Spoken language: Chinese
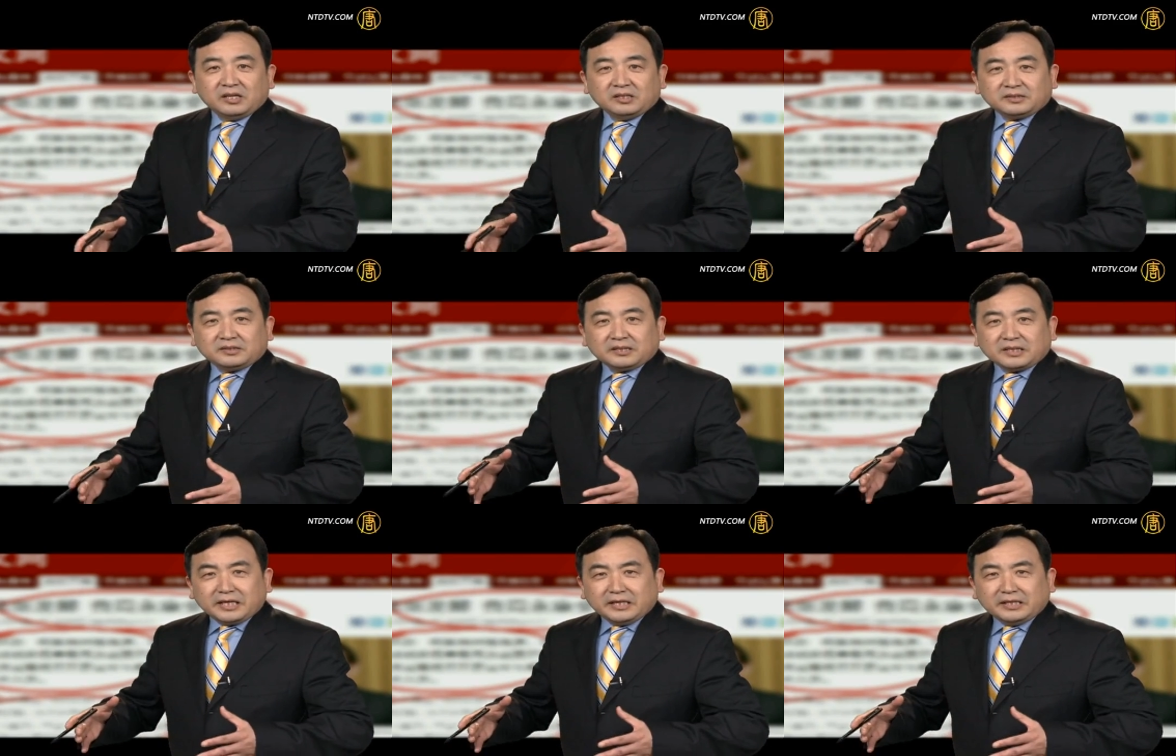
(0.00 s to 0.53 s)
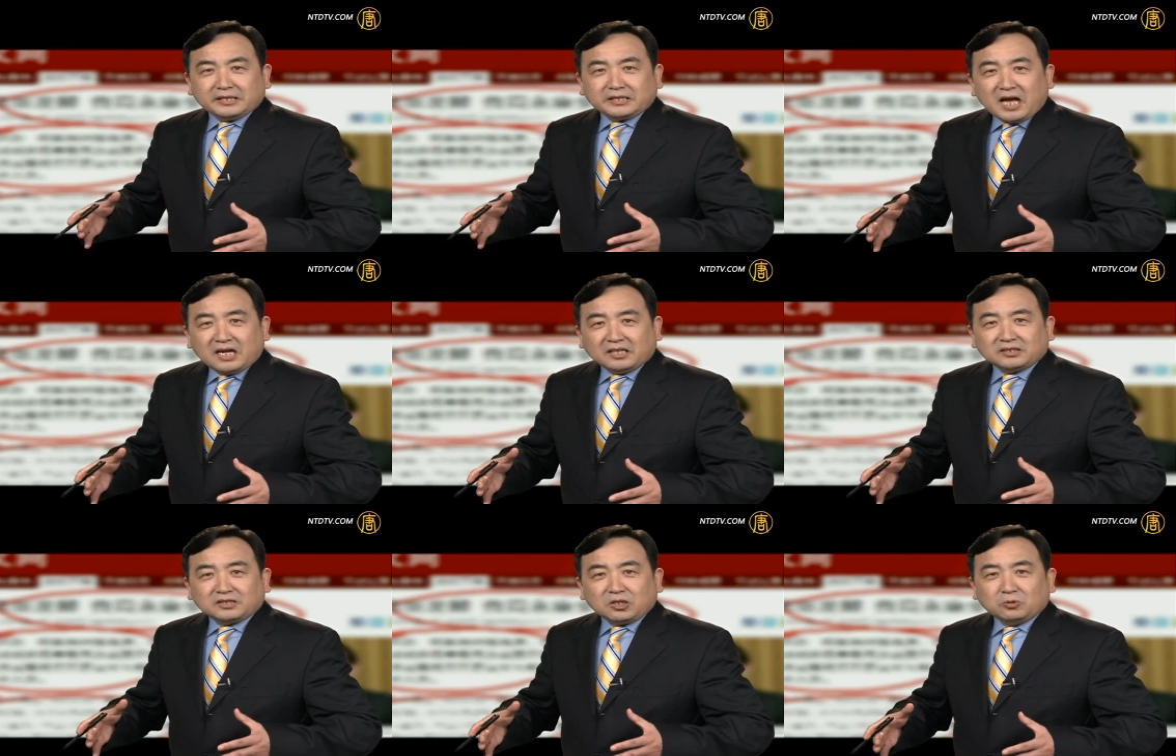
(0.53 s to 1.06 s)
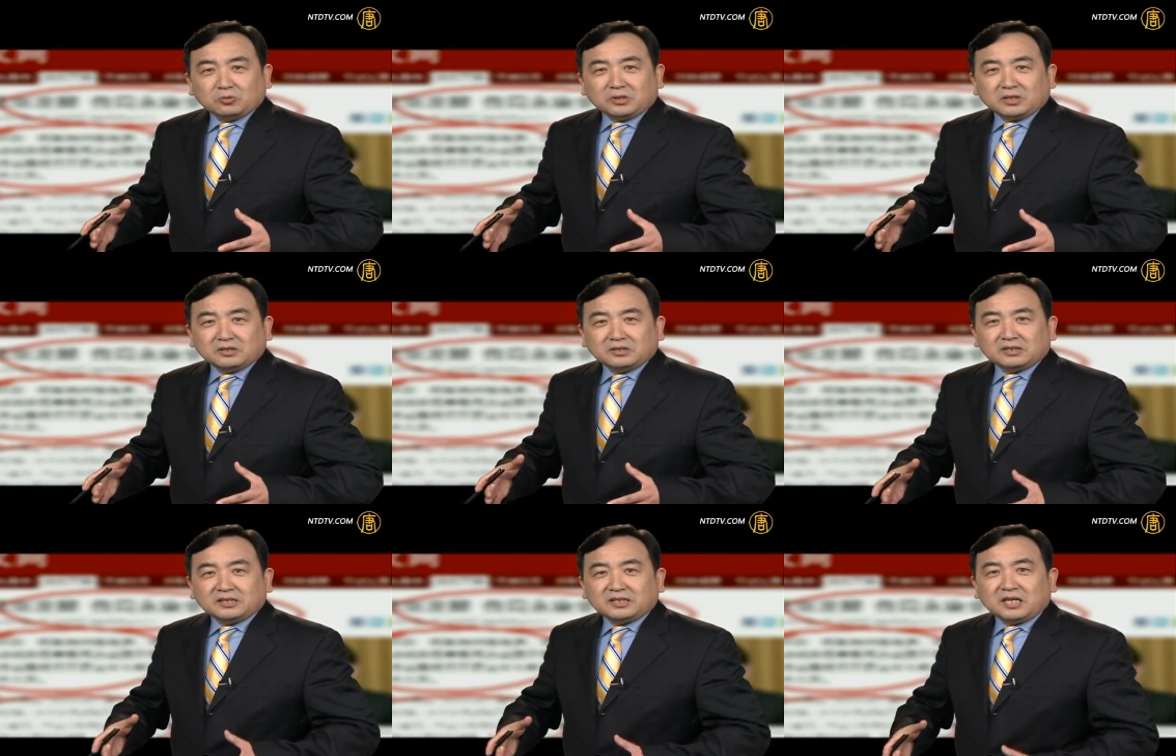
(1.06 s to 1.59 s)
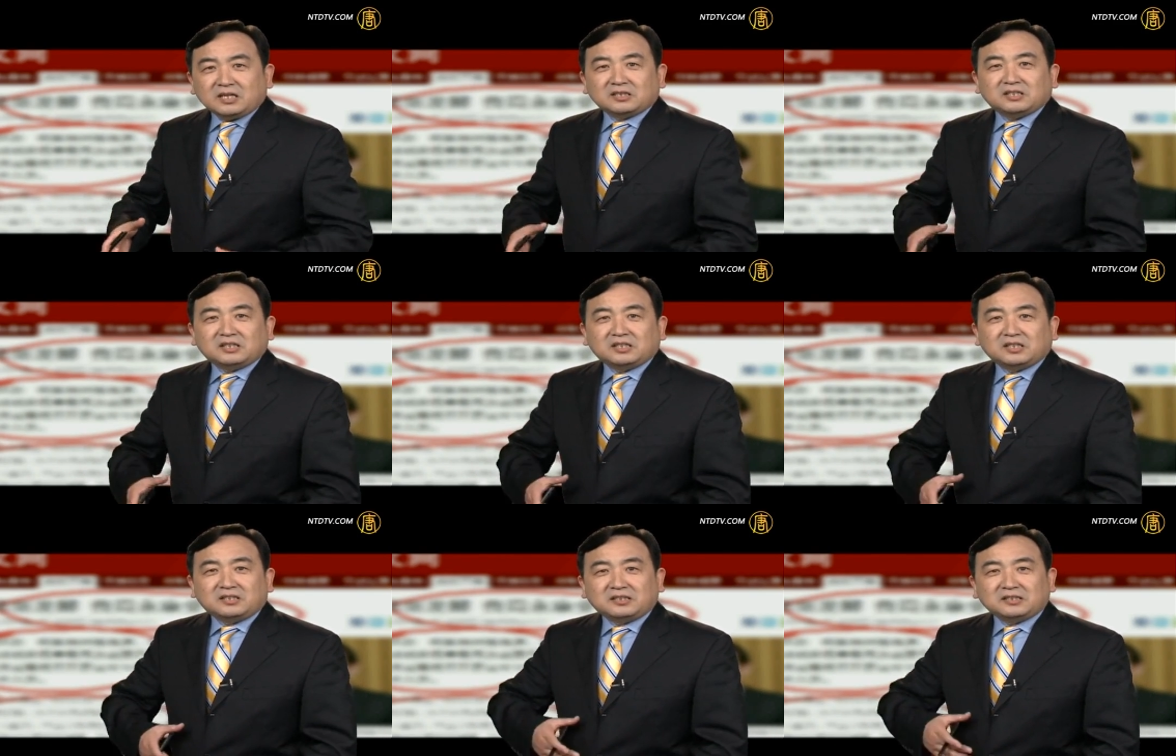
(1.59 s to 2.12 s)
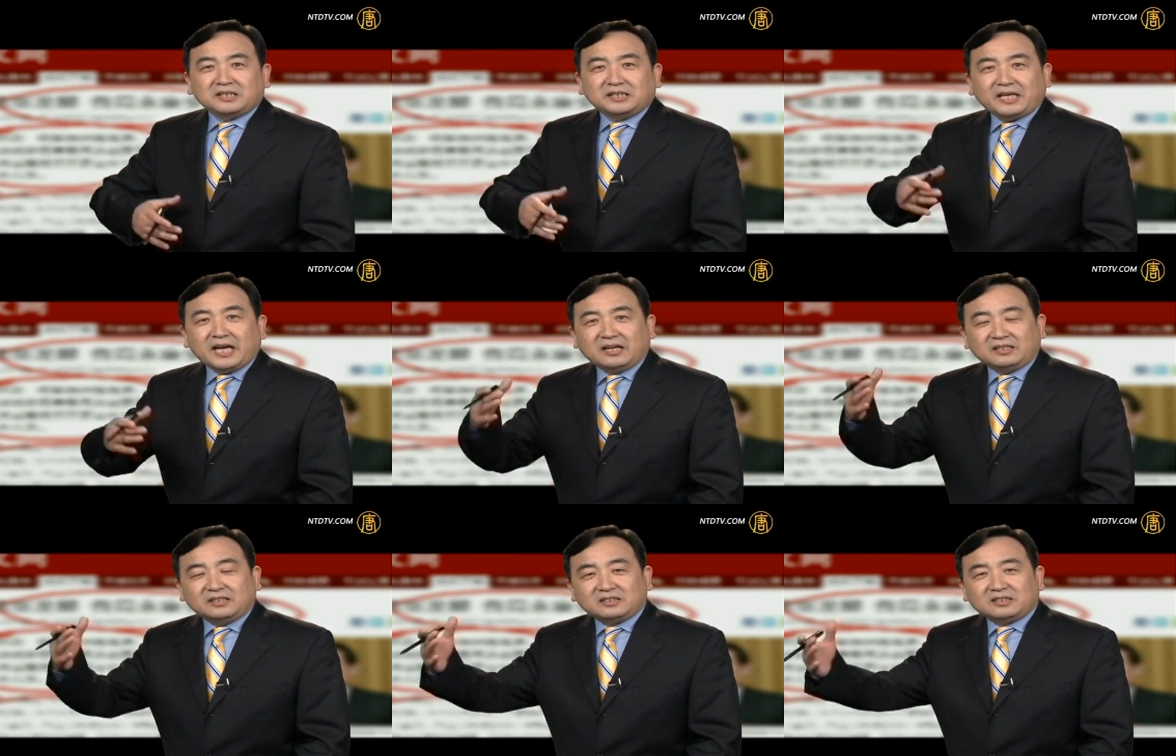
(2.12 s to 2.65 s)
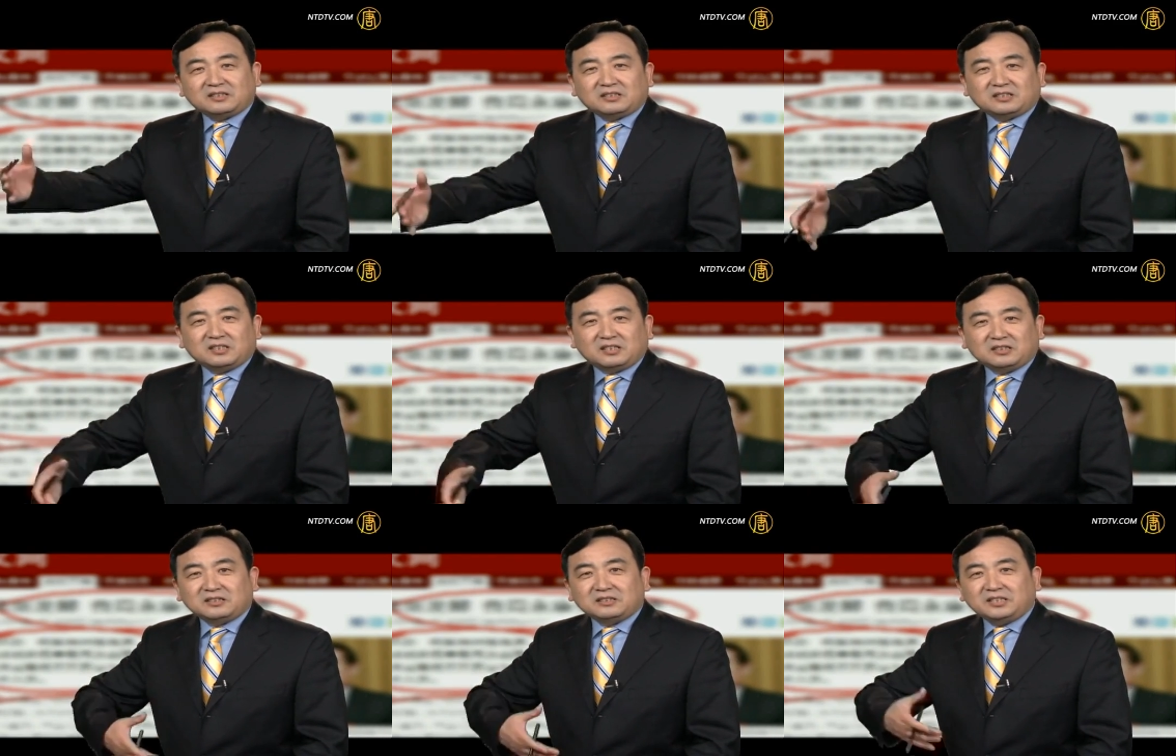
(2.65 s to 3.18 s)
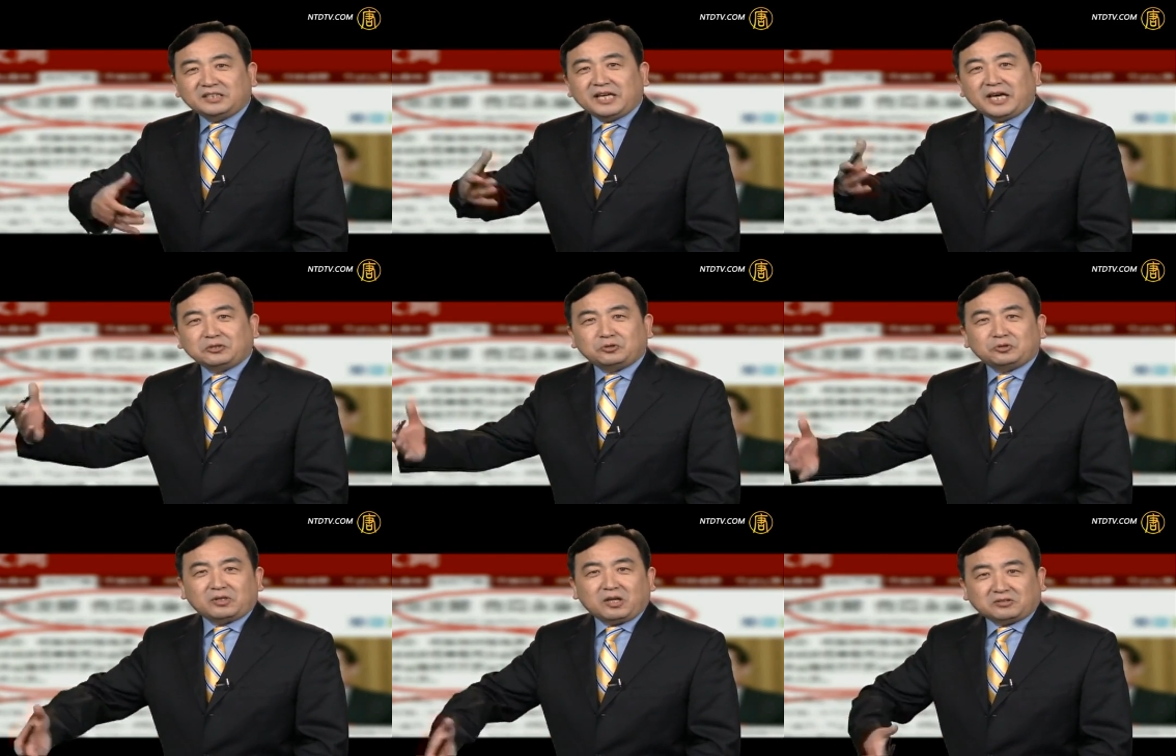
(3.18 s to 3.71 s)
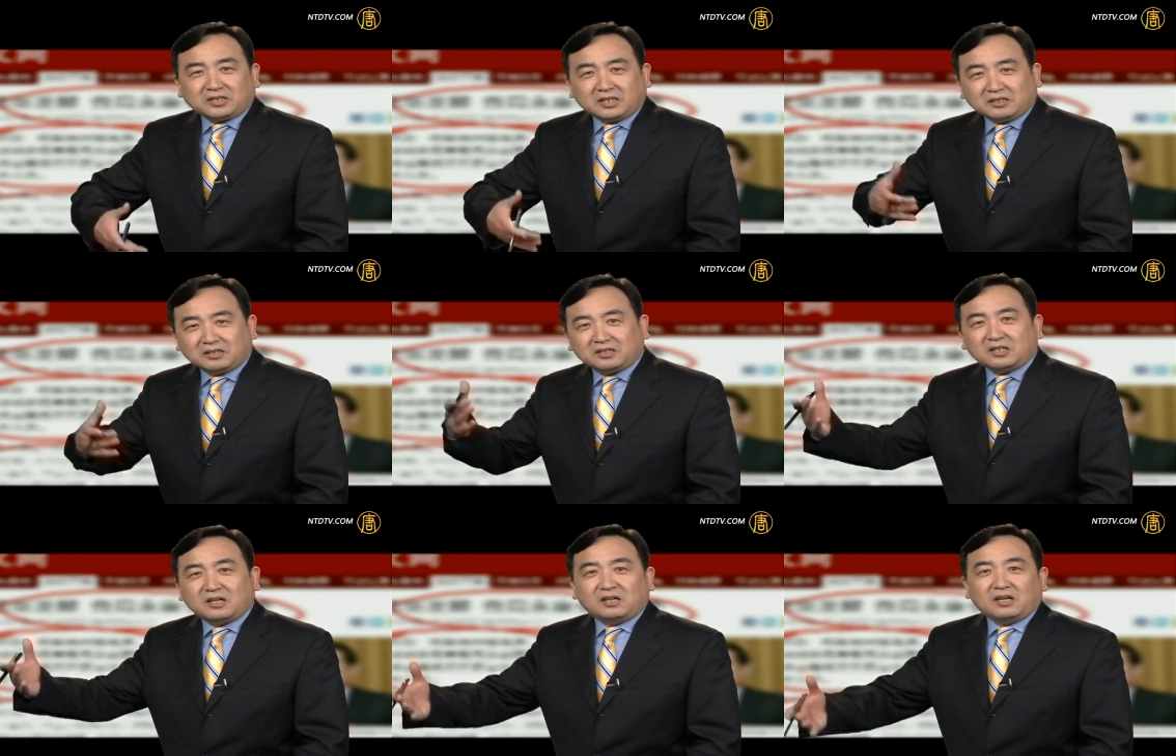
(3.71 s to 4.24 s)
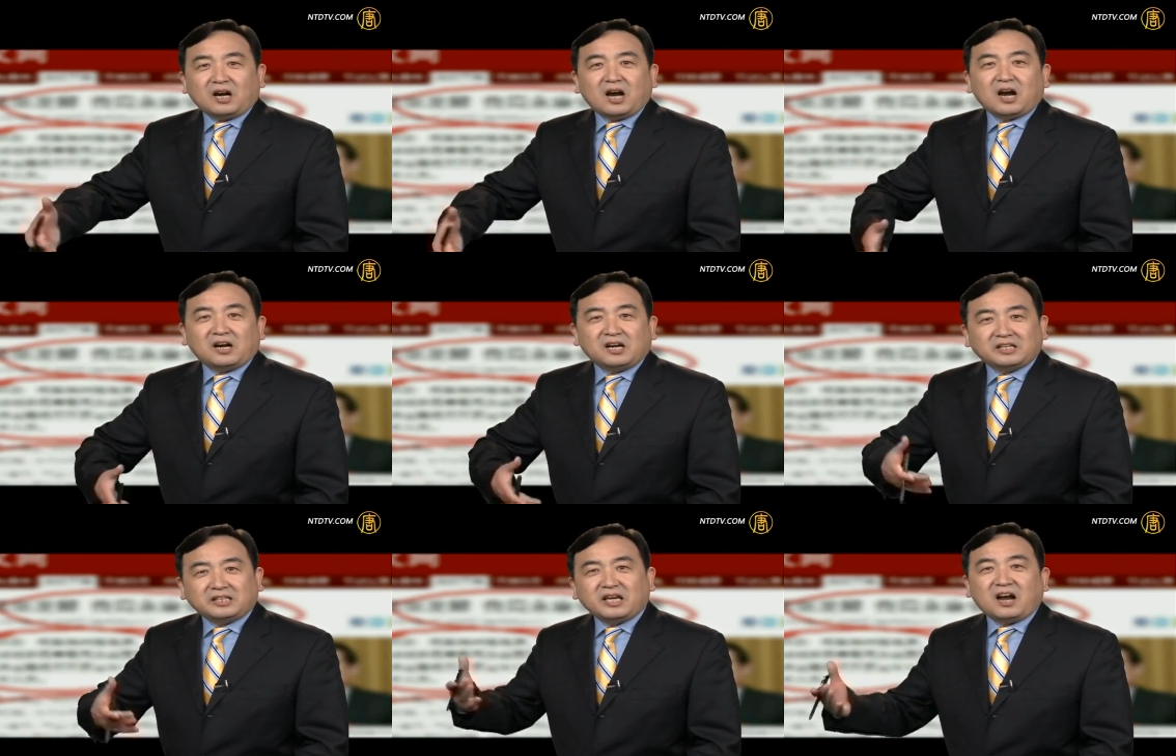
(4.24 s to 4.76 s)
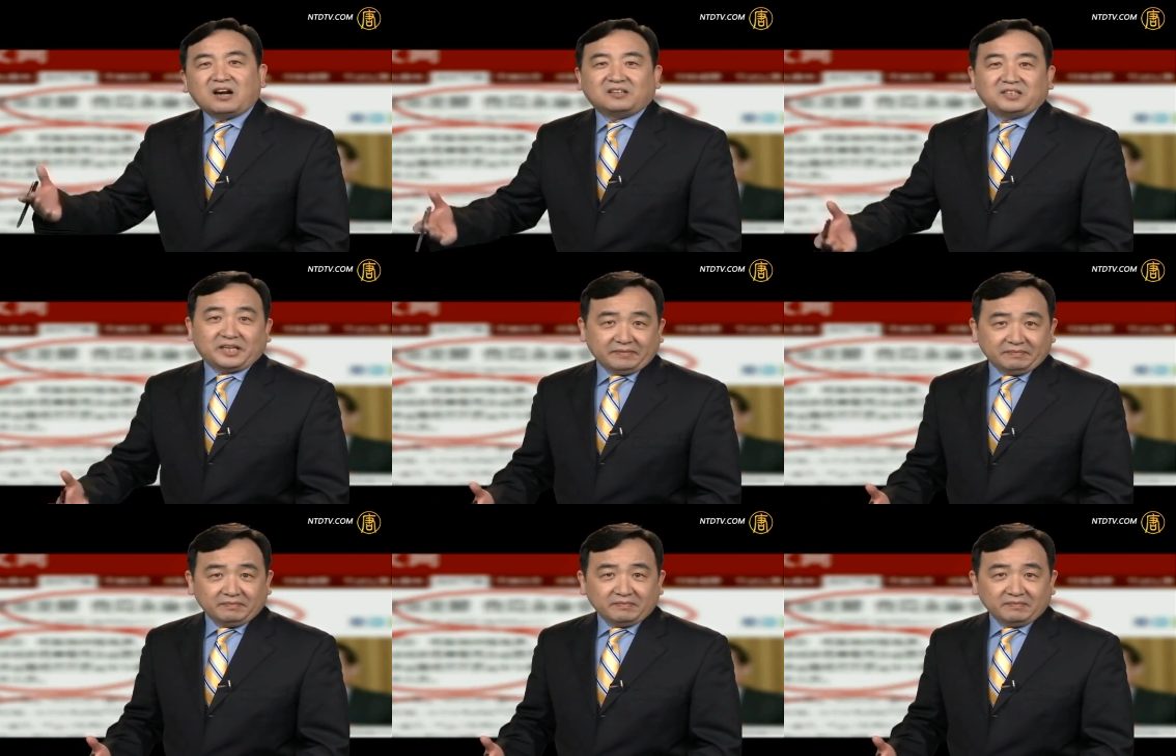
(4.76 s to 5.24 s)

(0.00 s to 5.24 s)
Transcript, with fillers: 这一场斗争将可能延可能延续到整个二零一二年。